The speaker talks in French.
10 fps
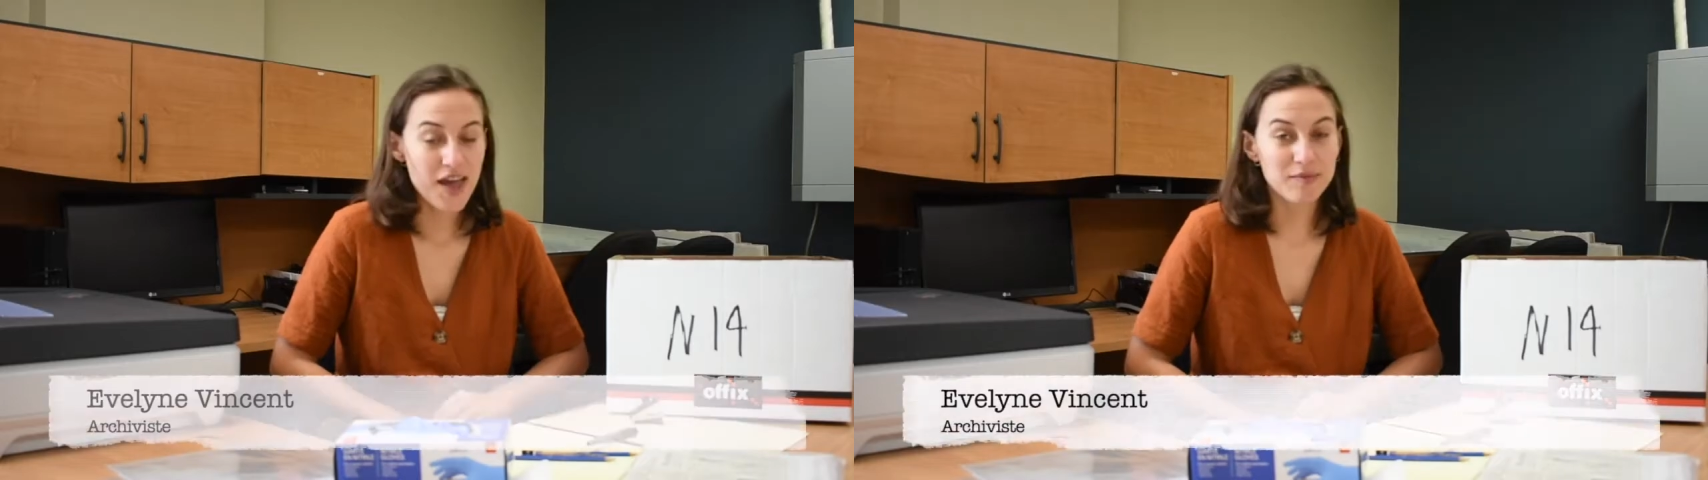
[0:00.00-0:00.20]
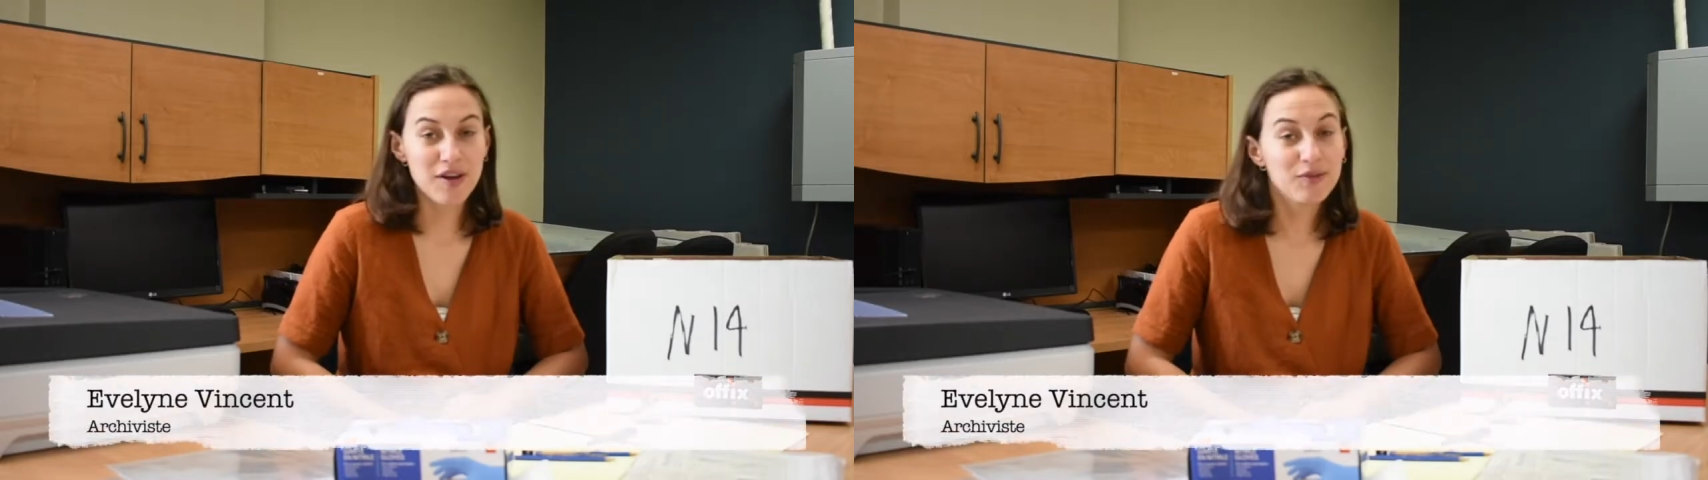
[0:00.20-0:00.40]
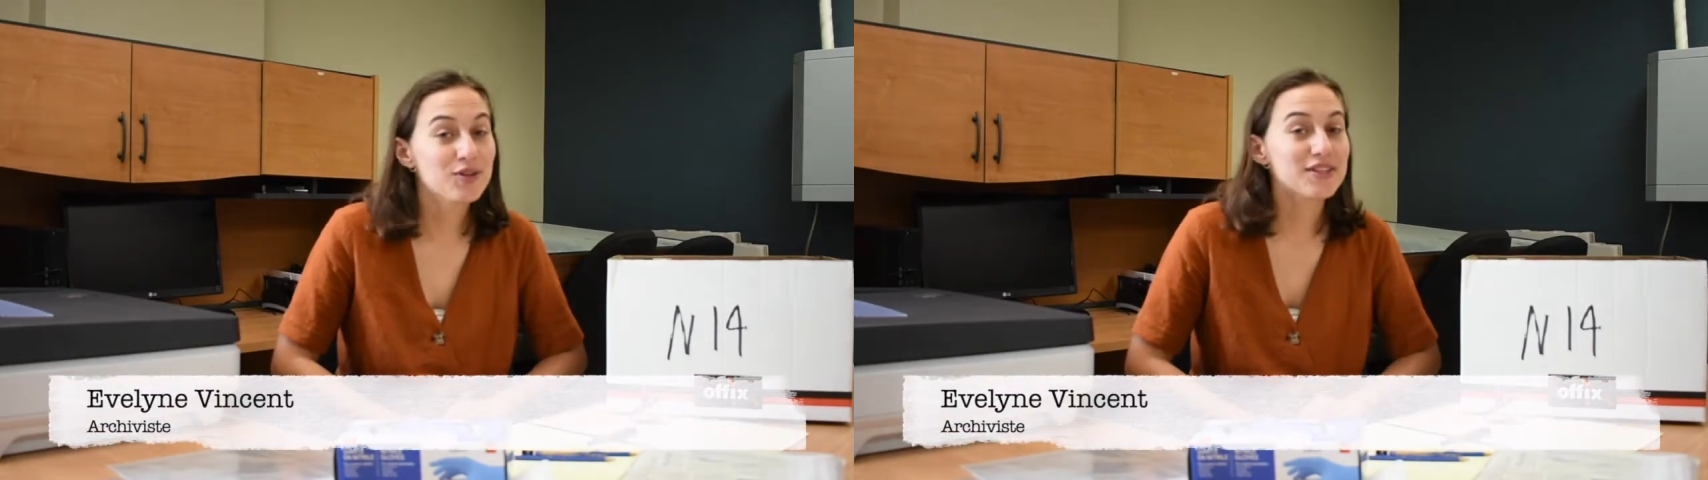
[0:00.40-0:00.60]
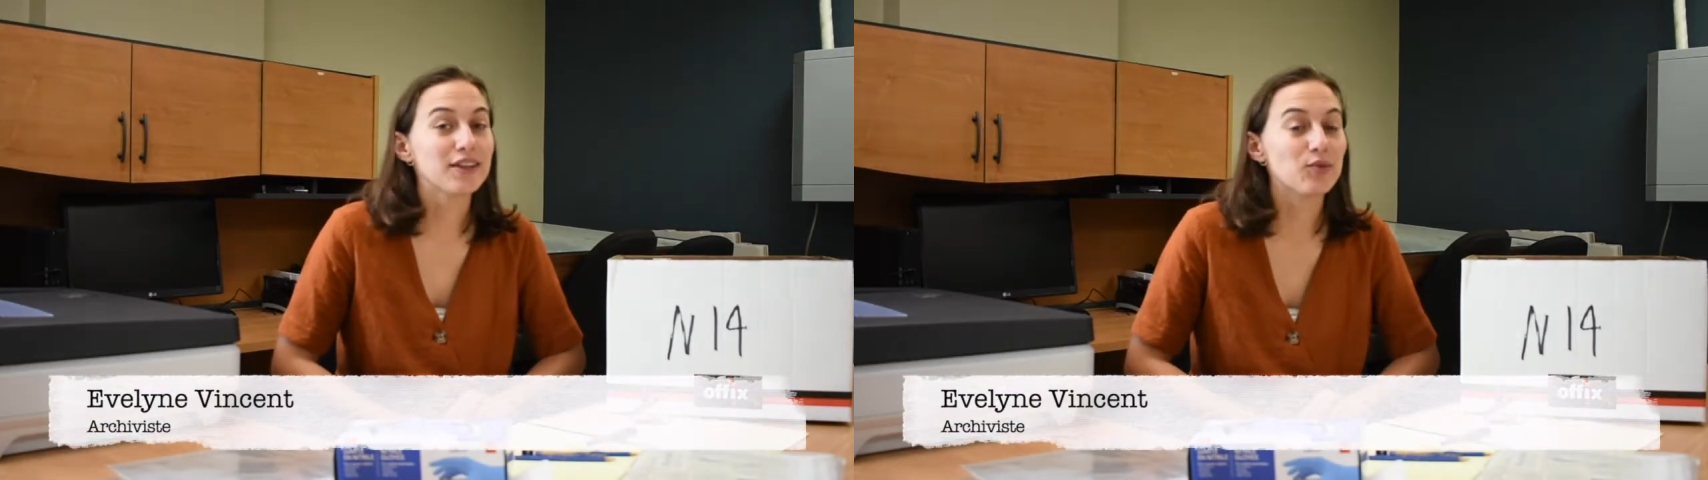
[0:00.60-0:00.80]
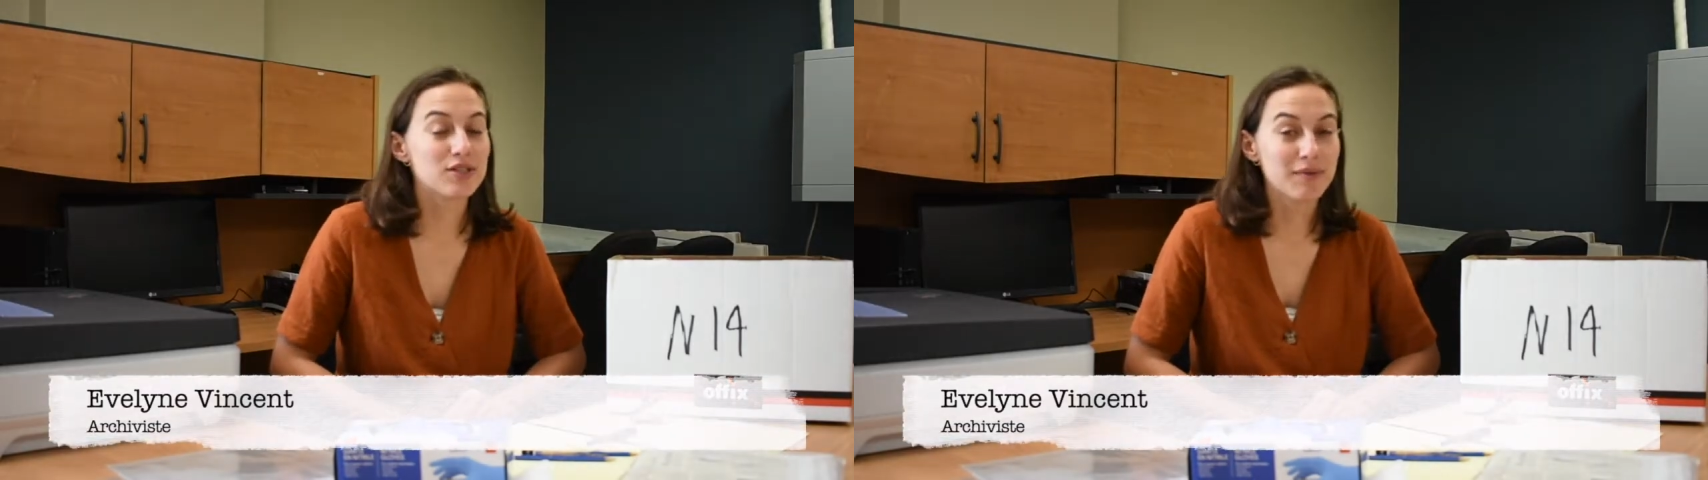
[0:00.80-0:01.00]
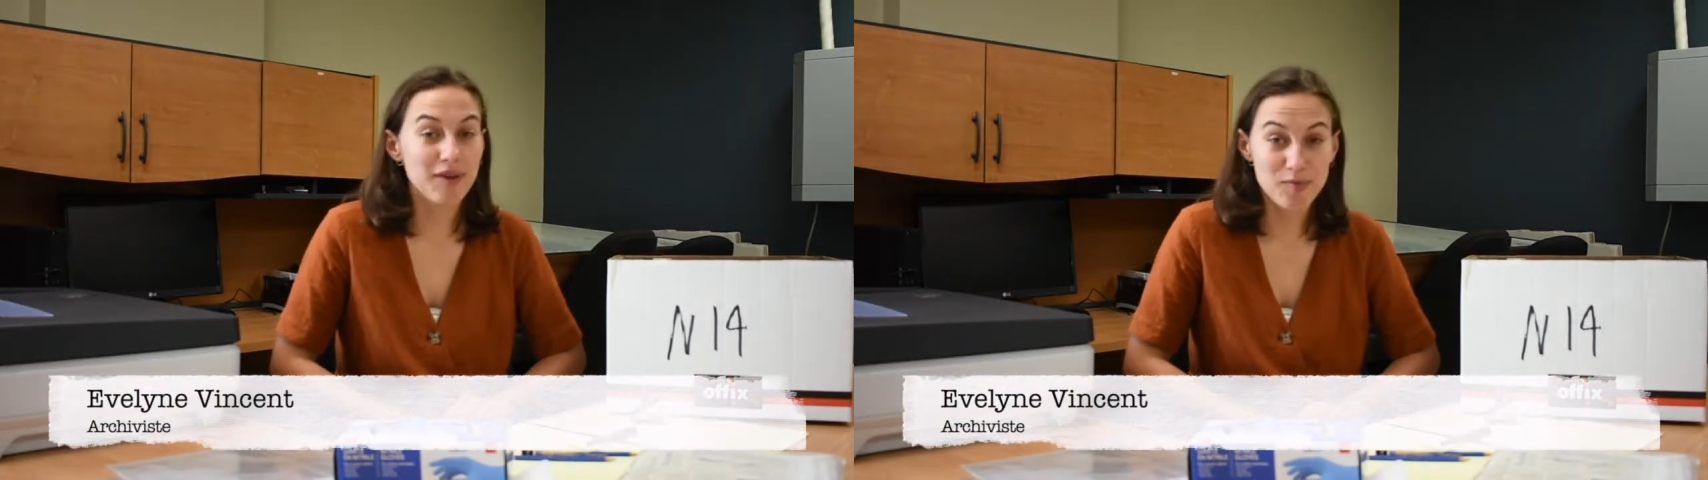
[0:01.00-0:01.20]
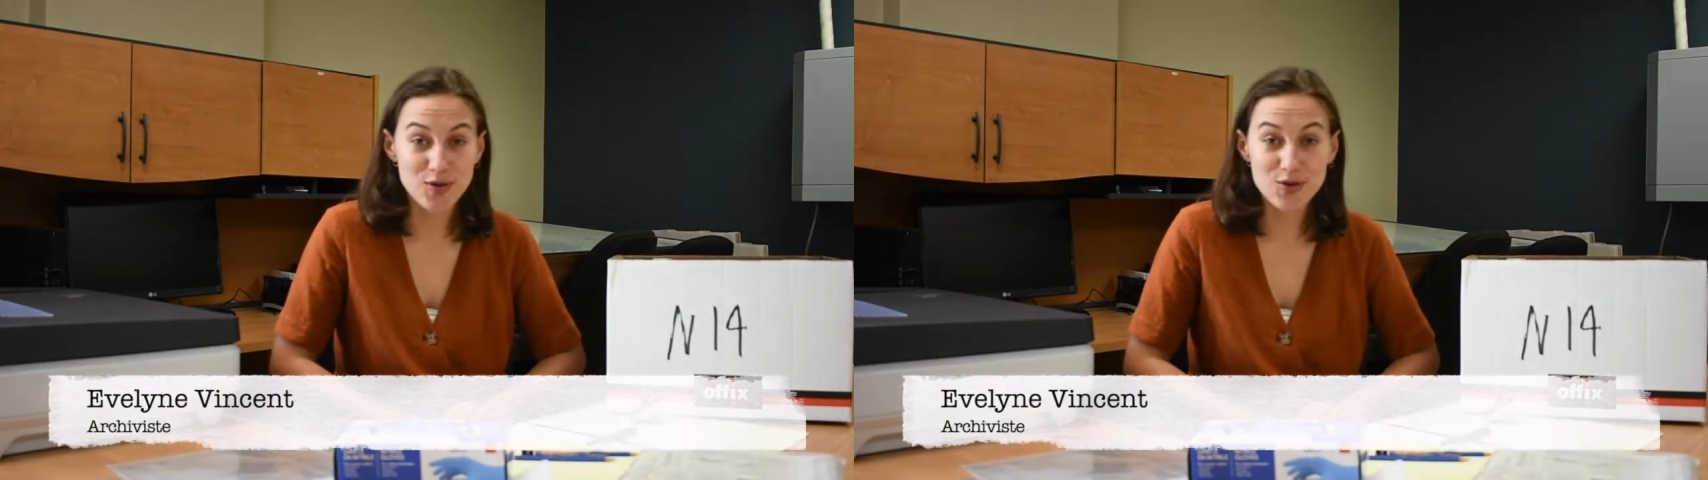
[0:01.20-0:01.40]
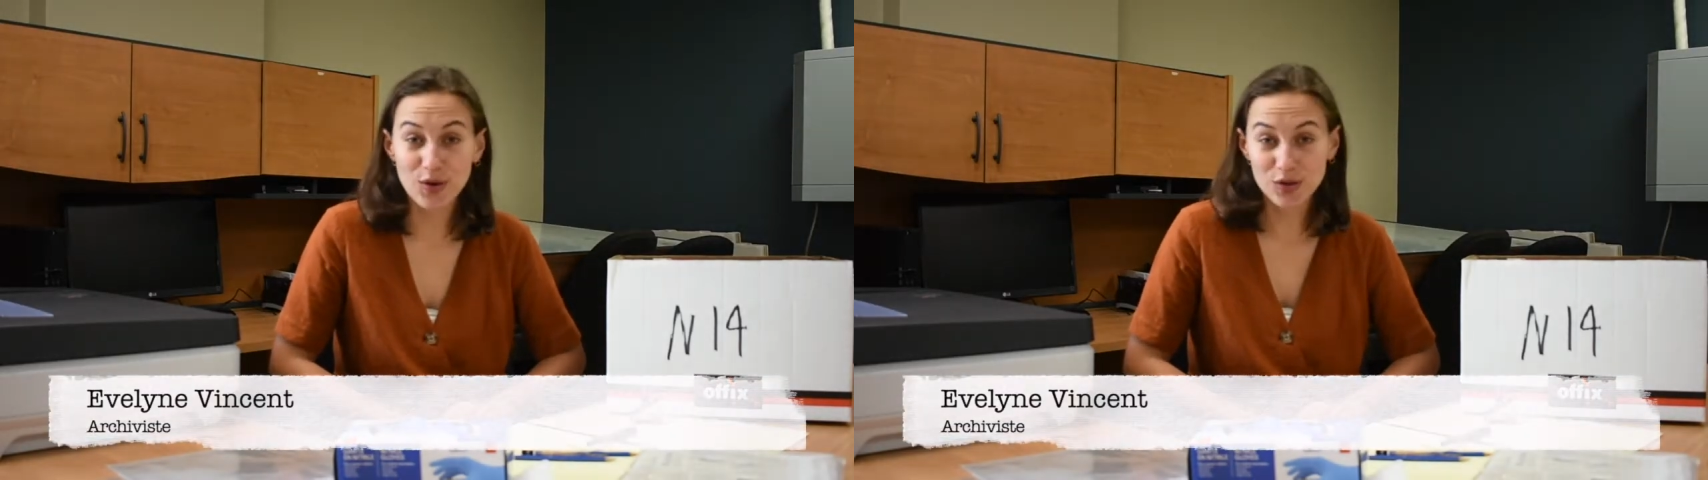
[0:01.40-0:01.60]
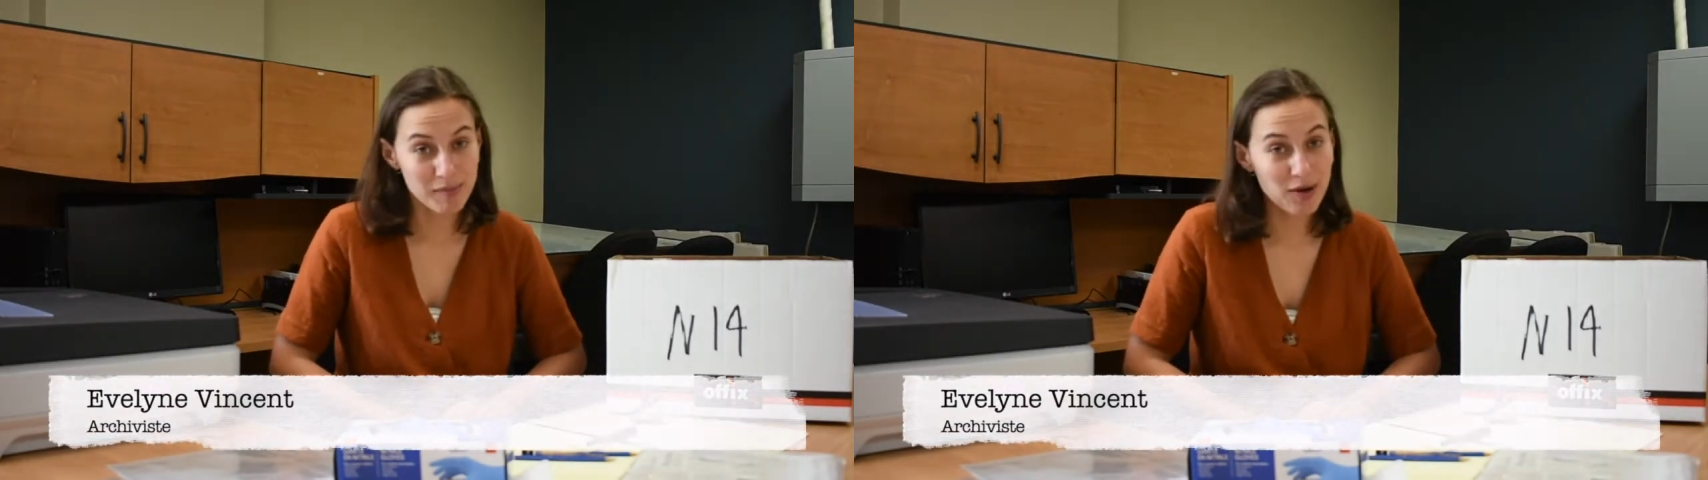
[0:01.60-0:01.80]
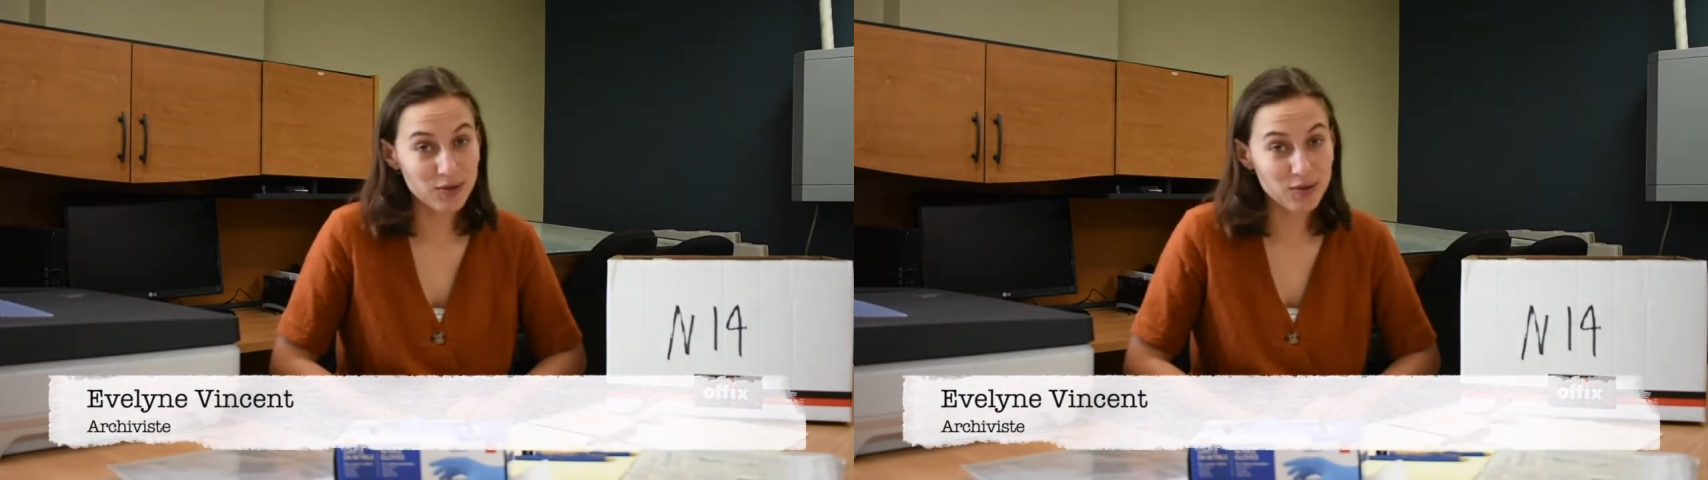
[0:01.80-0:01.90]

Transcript: Bienvenue dans cette troisième capsule sur comment